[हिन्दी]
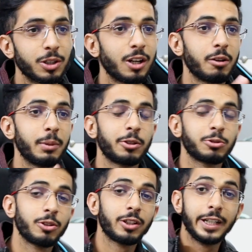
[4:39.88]
तो गवर्नमेंट
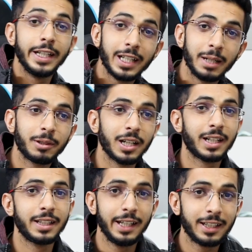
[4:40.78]
उसको डिक्रिप्ट
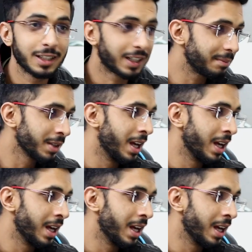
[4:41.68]
करके देख सके